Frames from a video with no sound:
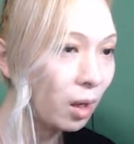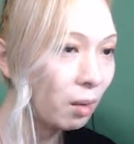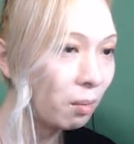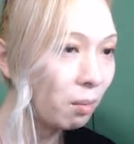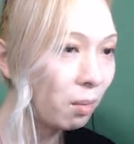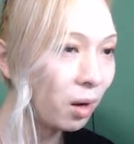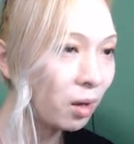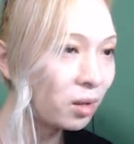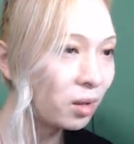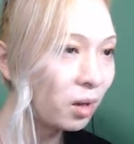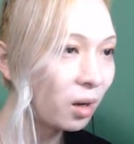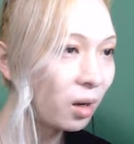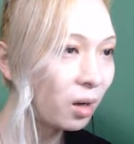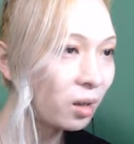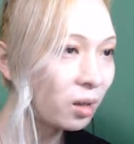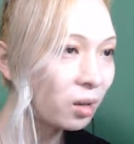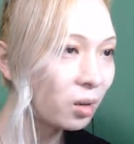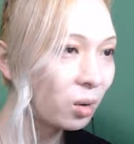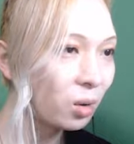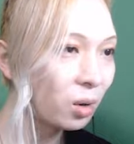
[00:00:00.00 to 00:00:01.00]
マジ
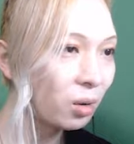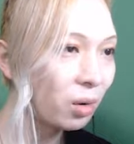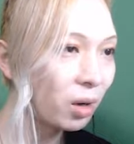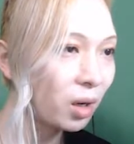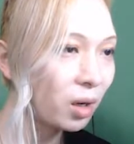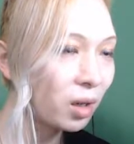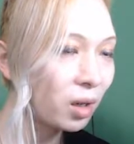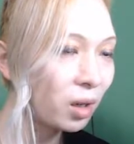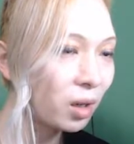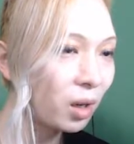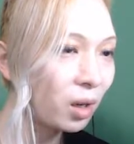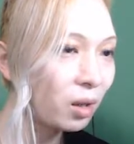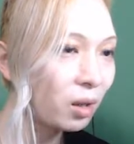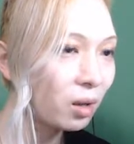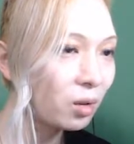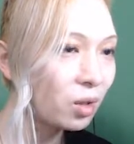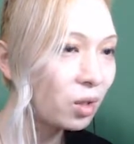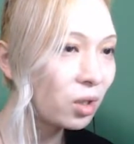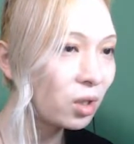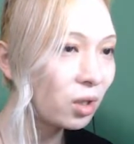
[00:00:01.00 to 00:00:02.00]
か。それは危険
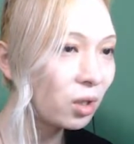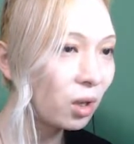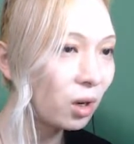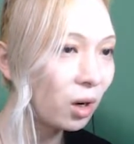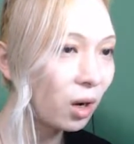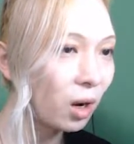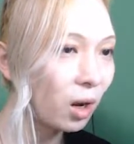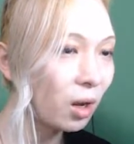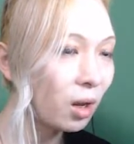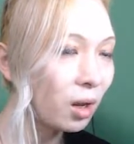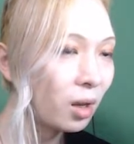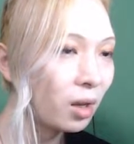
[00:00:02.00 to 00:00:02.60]
な知識だな。